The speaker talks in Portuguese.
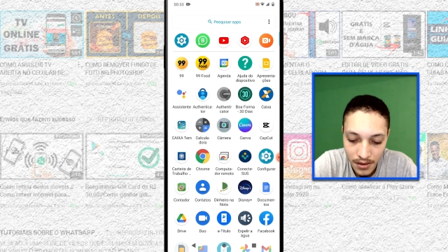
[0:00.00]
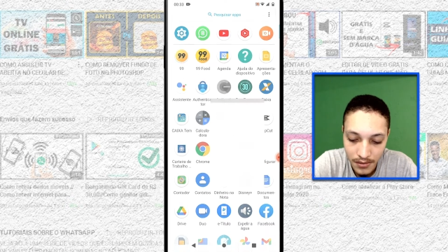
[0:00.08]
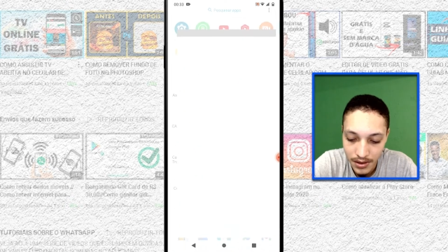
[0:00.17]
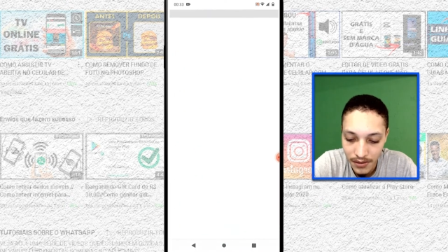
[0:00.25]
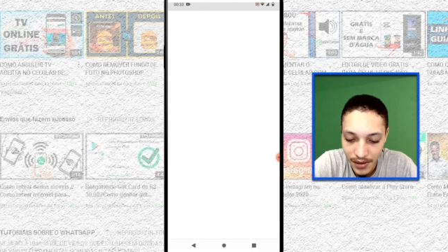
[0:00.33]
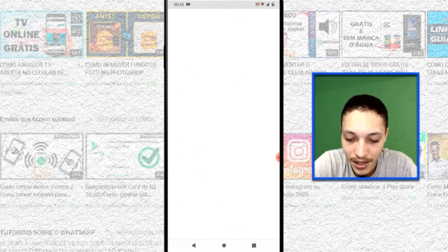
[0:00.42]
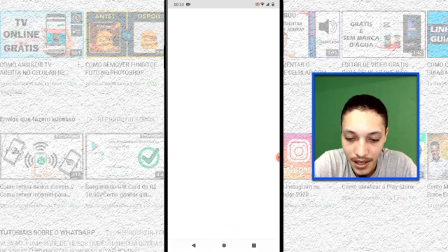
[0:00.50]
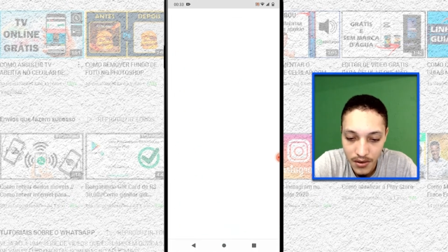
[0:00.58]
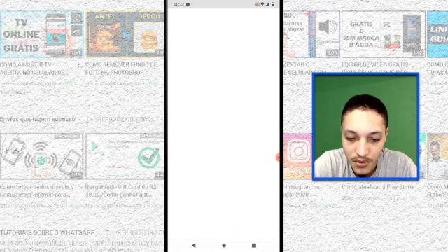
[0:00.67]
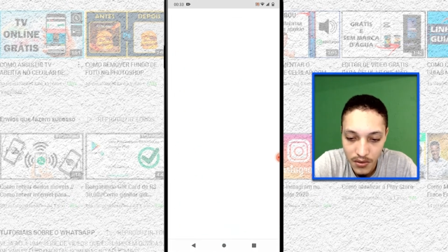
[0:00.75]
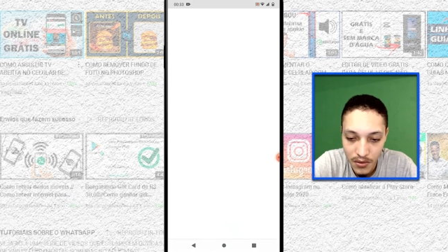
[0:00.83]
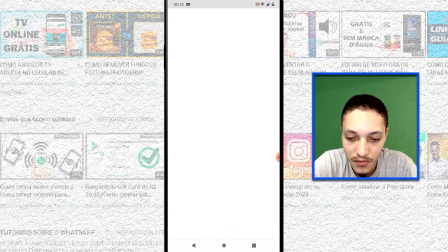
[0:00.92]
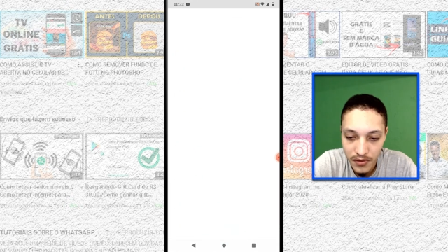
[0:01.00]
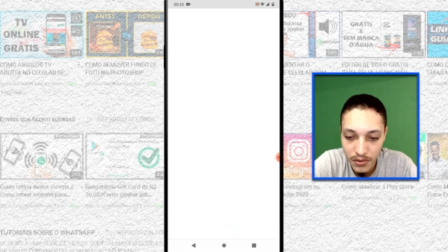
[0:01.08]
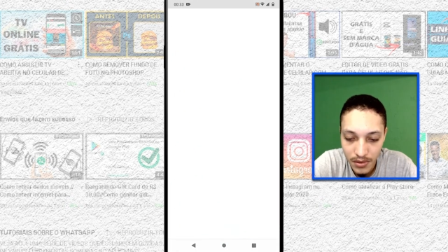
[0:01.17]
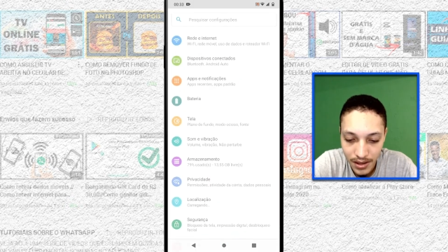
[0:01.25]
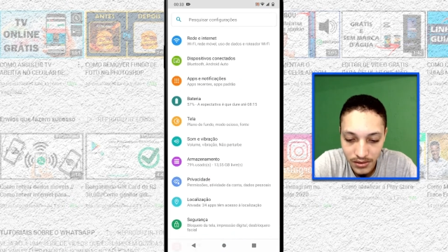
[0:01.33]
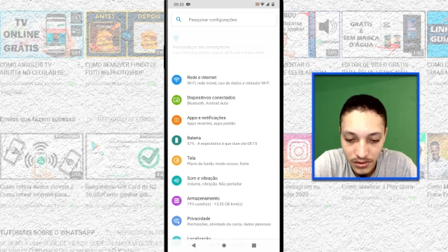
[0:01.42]
Você vai lá em
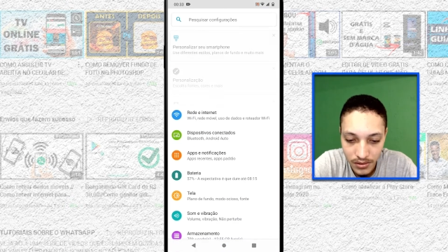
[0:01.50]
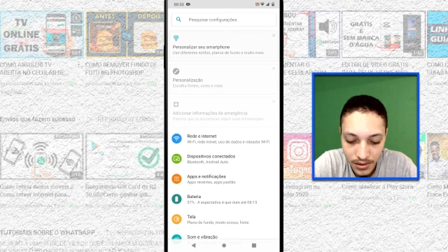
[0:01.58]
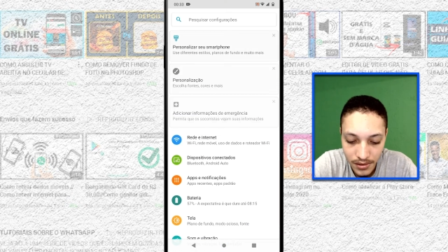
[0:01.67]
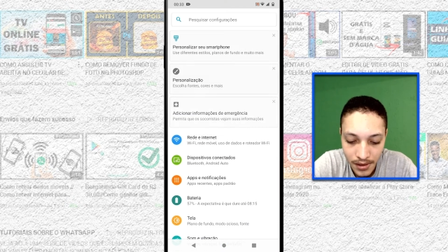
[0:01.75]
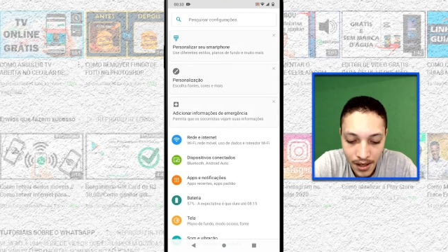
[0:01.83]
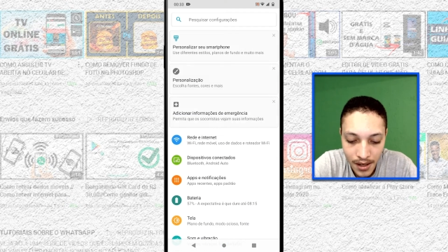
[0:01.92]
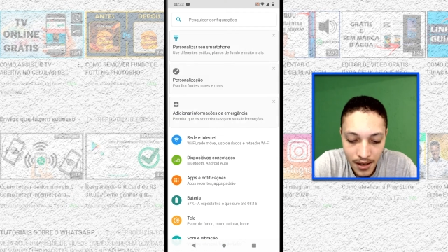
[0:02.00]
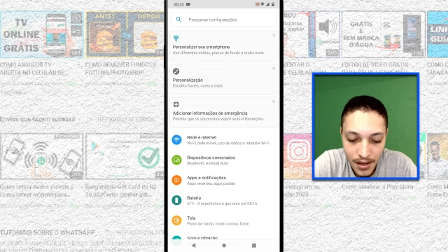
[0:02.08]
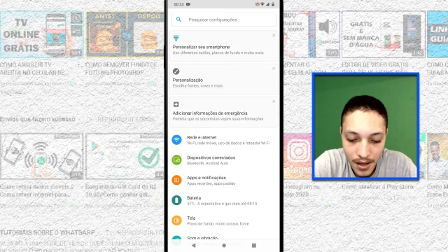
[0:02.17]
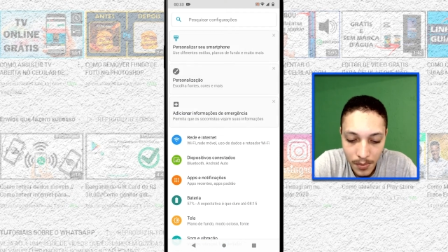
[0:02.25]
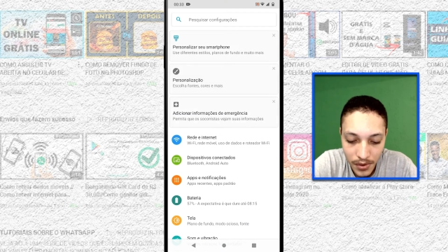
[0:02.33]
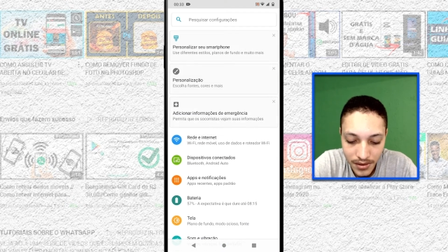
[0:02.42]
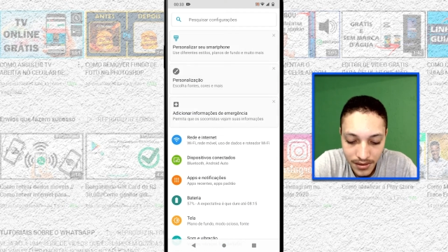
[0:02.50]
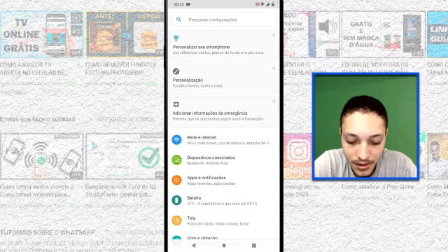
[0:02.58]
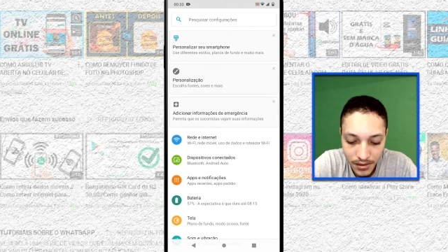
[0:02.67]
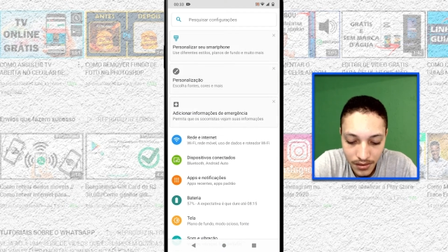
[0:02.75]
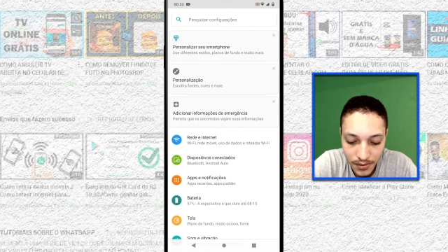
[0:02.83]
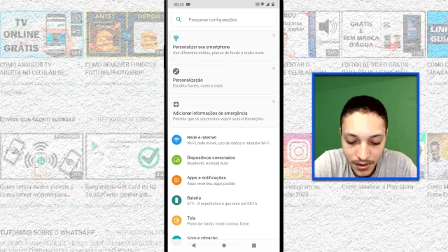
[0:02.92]
configurações e após
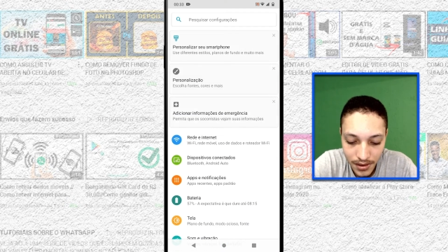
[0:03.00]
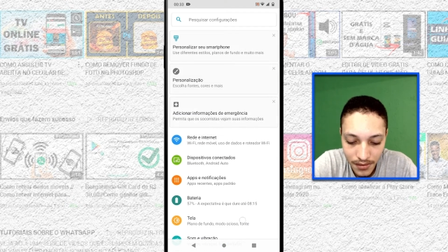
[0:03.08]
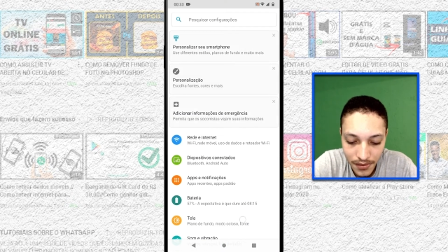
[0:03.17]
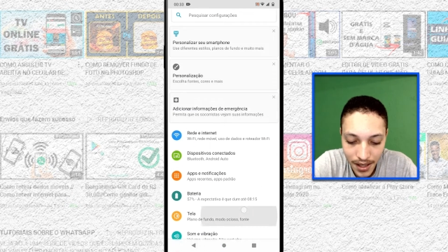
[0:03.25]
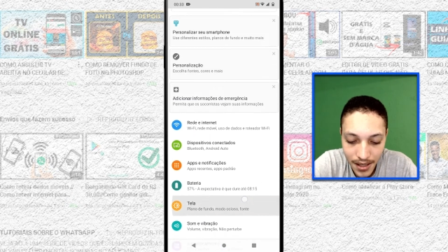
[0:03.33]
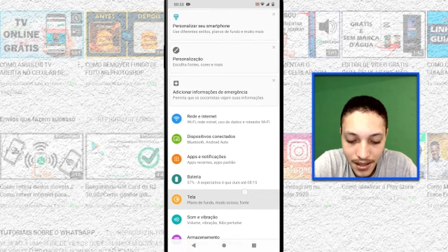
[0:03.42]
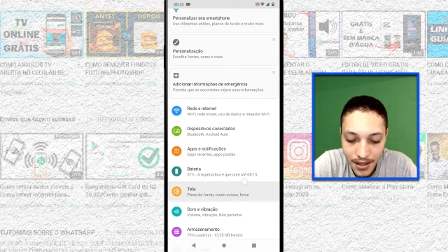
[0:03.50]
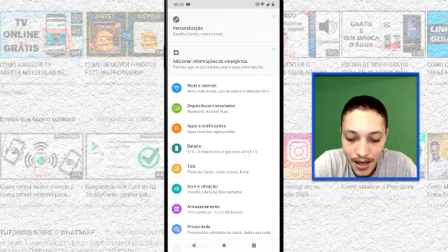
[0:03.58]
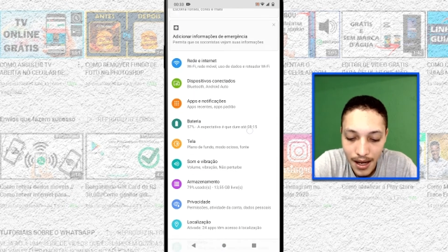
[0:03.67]
isso você vai